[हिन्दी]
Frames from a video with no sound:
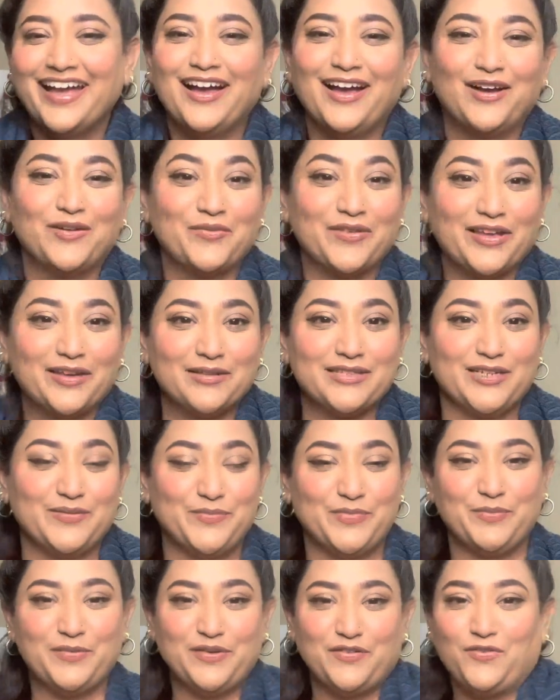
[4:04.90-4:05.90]
अभी ये जब
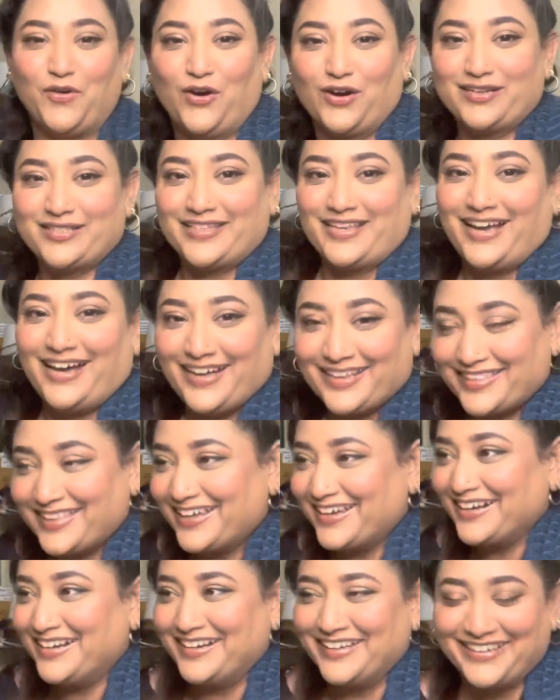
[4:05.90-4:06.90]
भी वॉक से आता
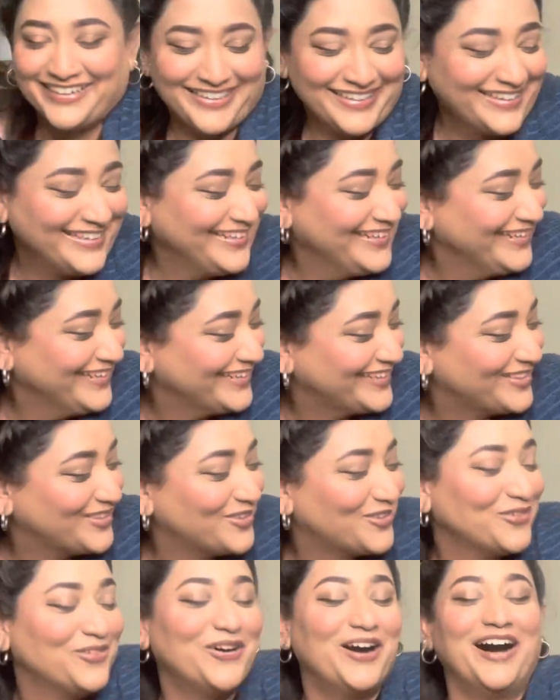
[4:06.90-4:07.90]
है
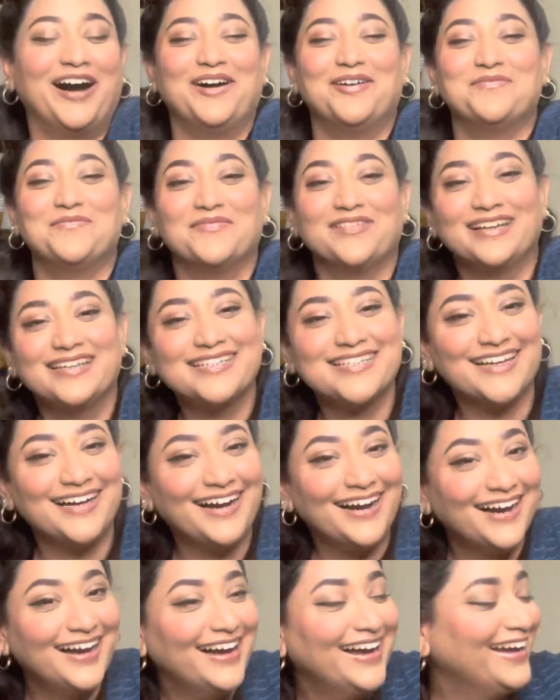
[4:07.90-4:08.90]
तो हमेशा
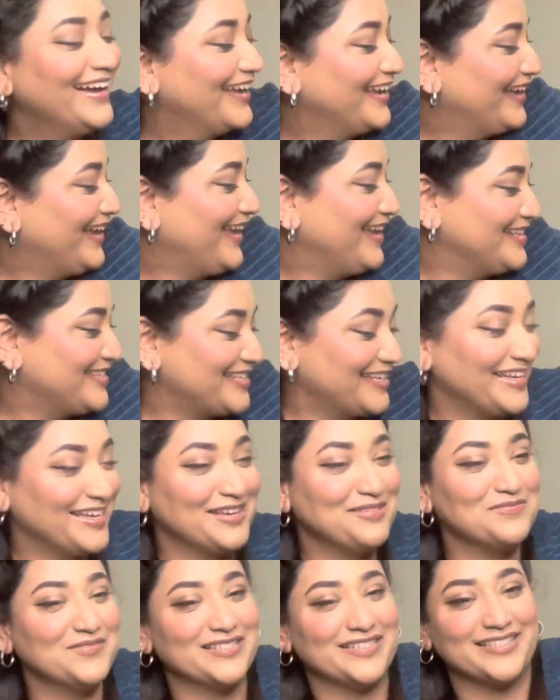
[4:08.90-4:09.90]
ऐसे
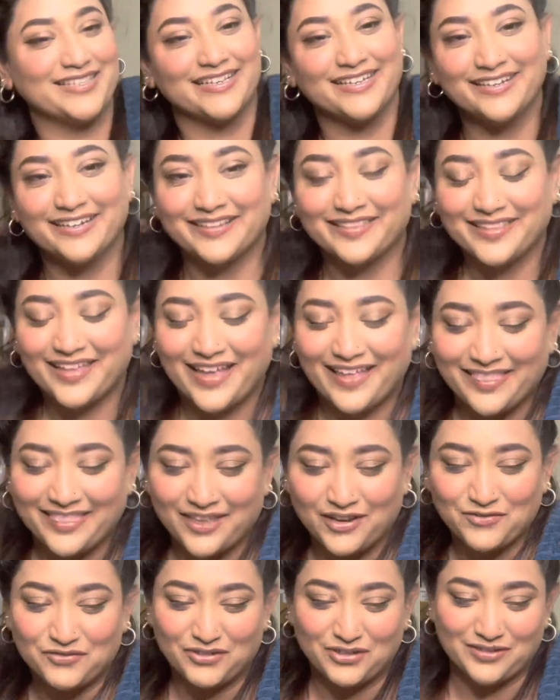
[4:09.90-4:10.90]
ही मस्ती करता है एंड
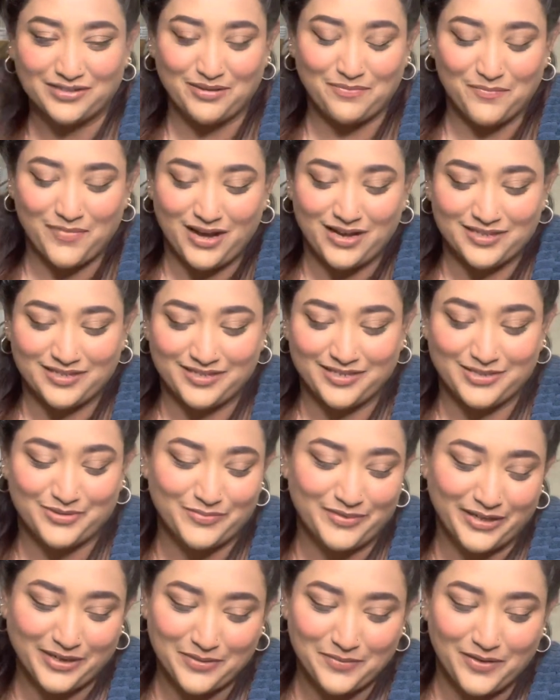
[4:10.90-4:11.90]
देन फिर उसके पांच दस
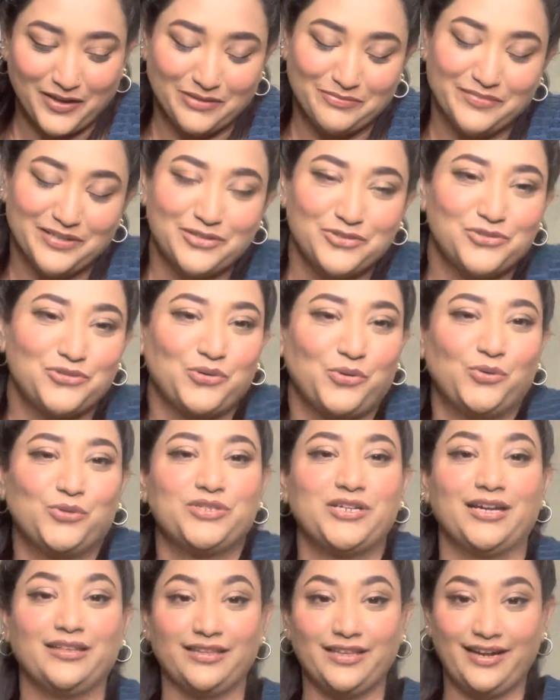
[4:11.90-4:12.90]
मिनट के बाद में ये सो
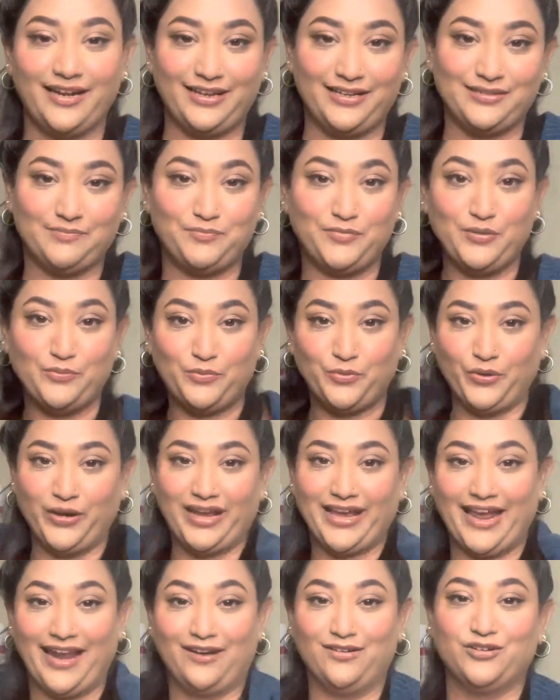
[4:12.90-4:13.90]
जाता है लाइक इतनी पूरी
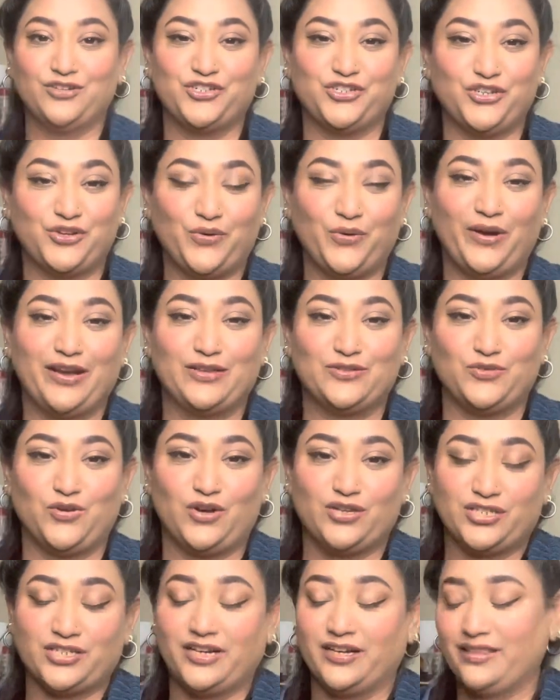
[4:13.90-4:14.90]
एनर्जी को
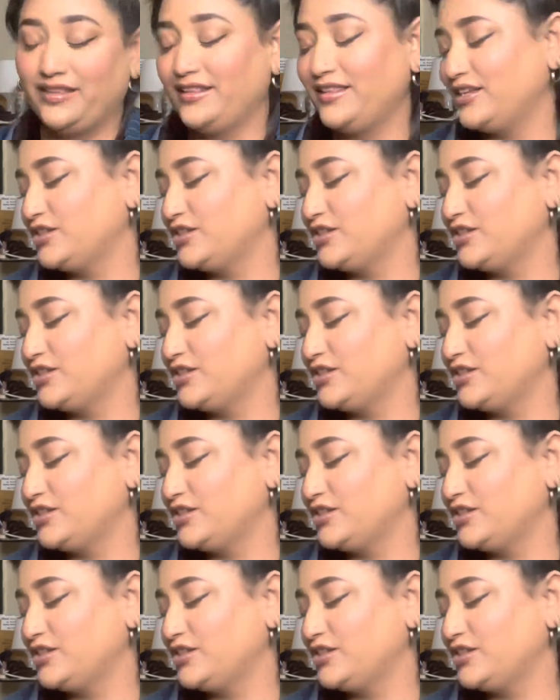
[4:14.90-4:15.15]
एग्जॉस्ट कर देता